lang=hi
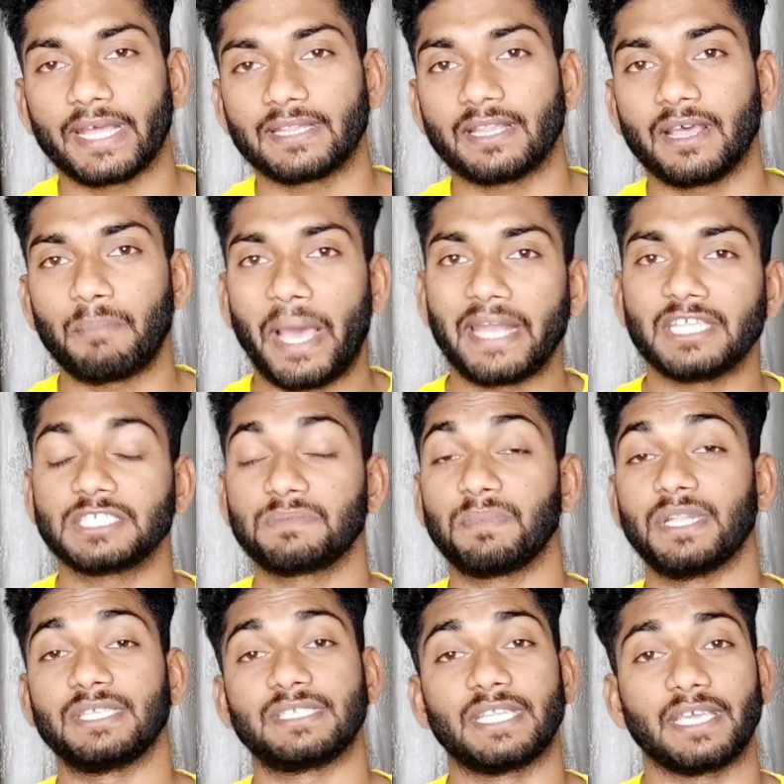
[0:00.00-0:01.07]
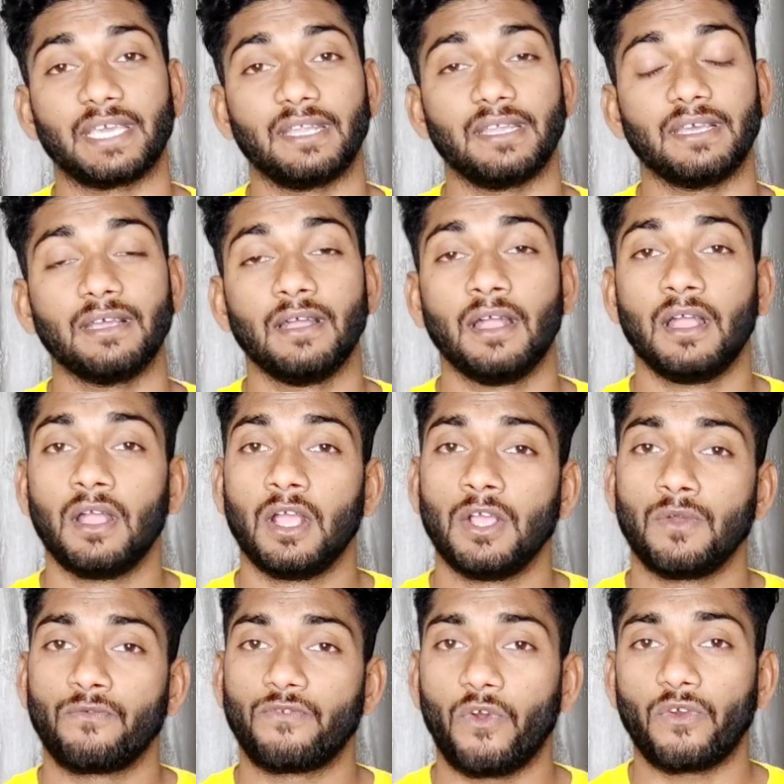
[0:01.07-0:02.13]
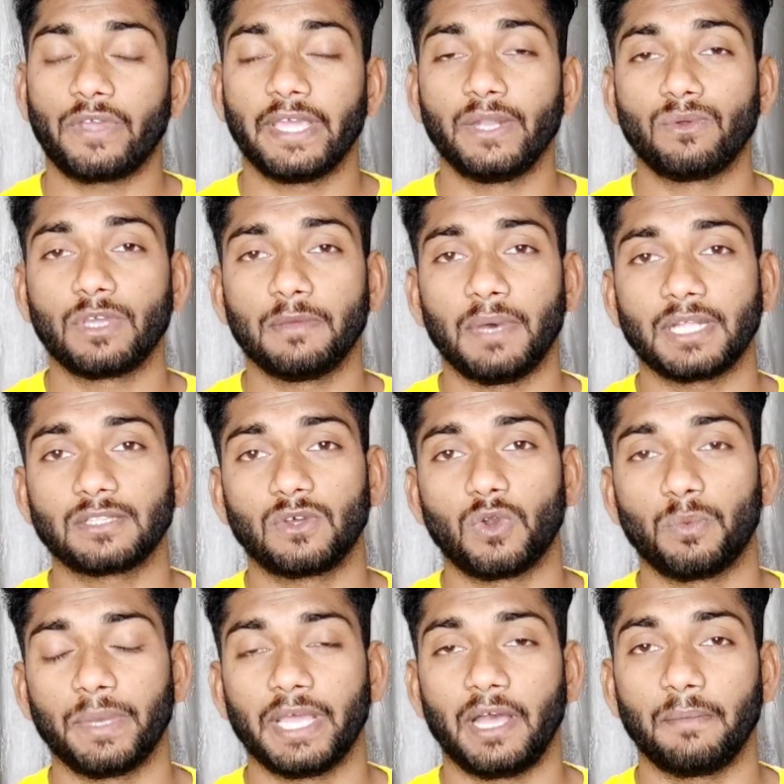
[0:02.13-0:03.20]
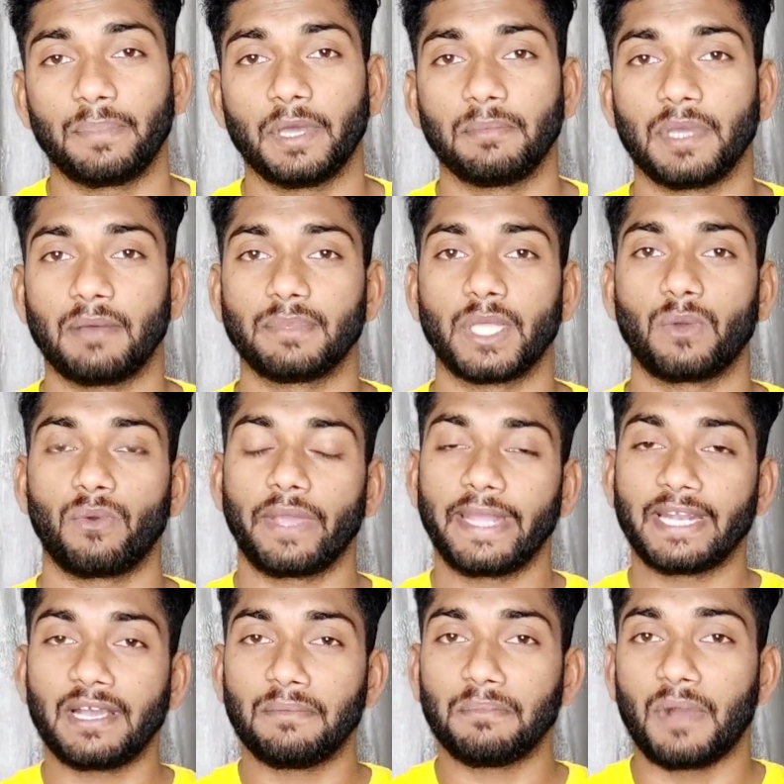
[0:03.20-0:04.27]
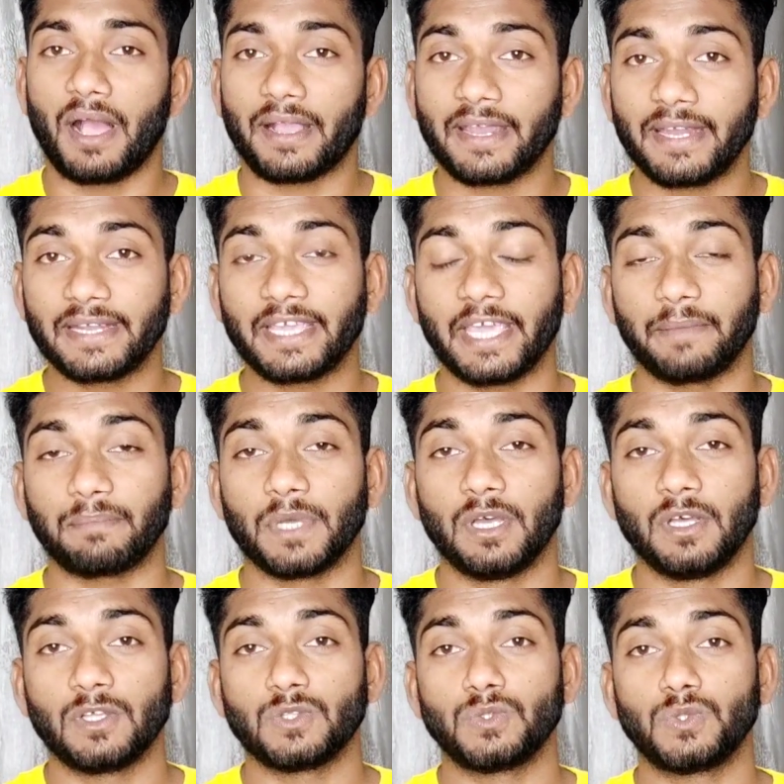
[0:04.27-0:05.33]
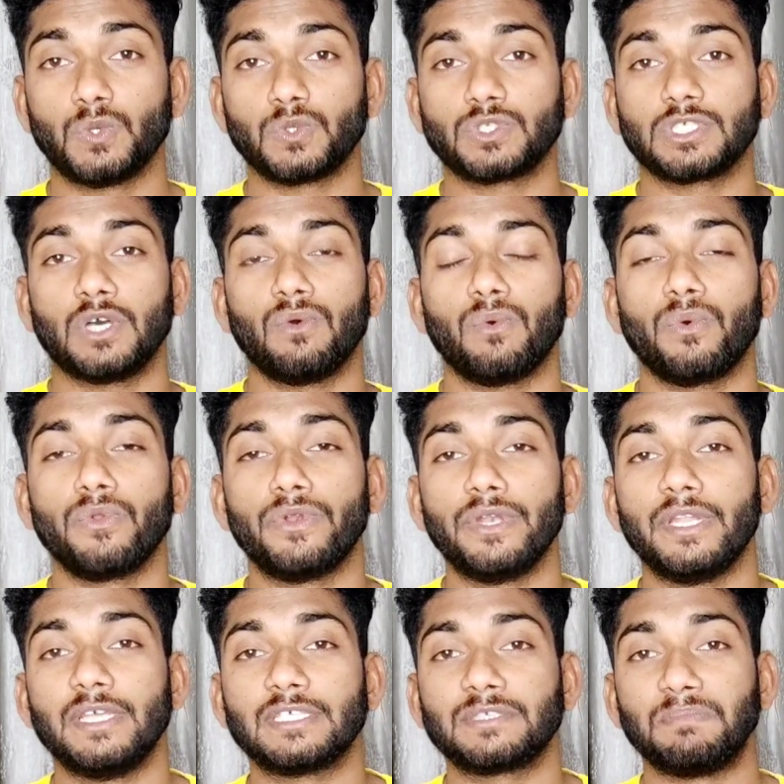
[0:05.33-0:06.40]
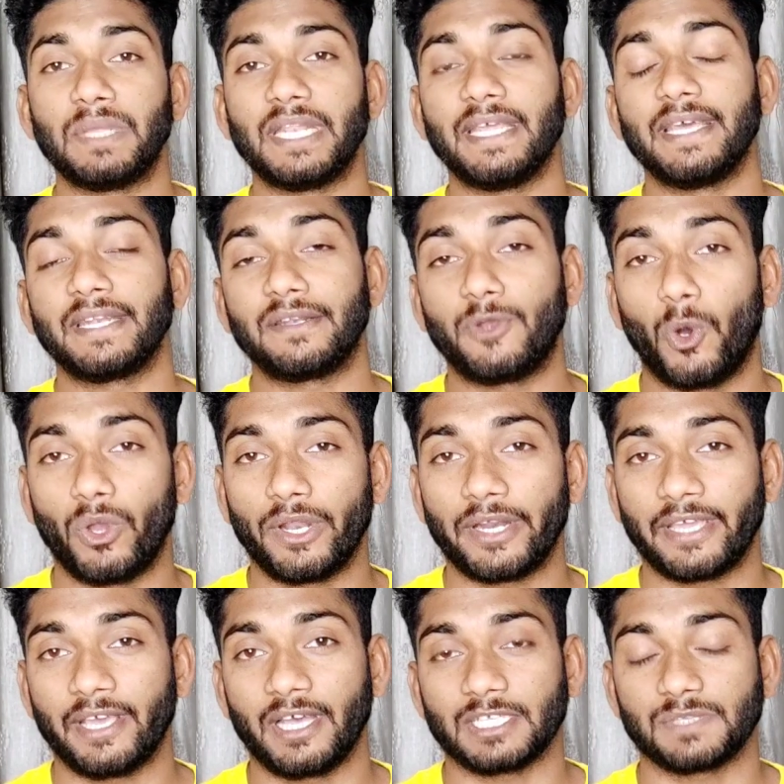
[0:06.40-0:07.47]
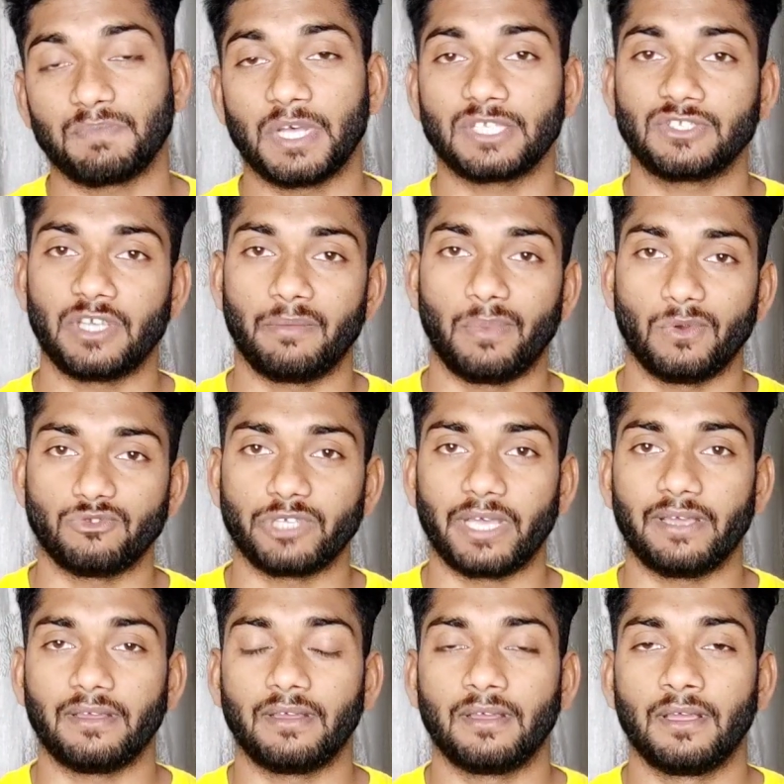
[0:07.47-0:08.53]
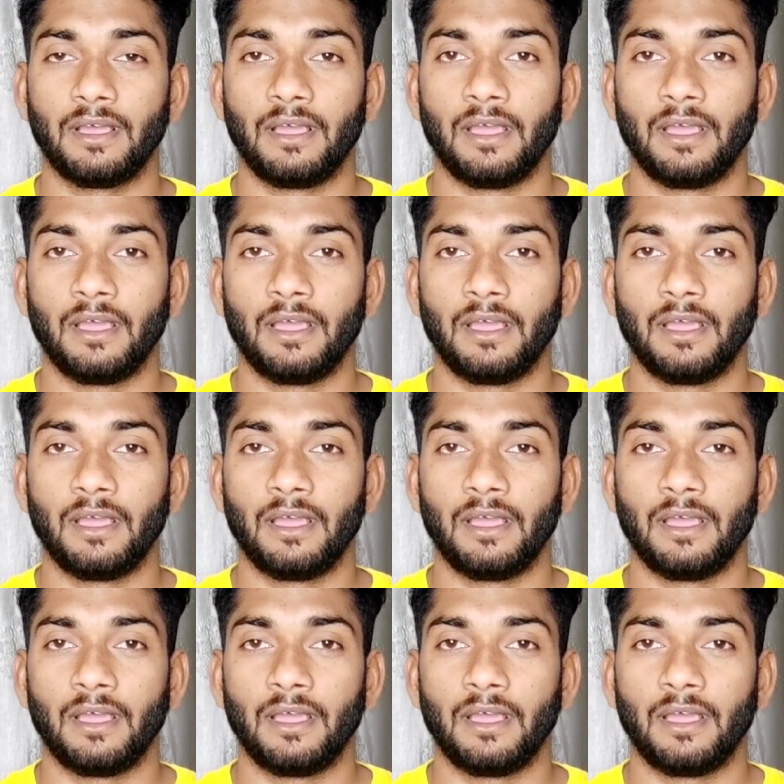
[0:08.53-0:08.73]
रहता है बाइनेंस पे लिस्टिंग के लिए फ्लॉकिनू की बात करूँ मैं यहाँ पे अभी आप देखोगे इनका मार्केट की 219 मिलियन डॉलर के आसपास जा पहुँचा है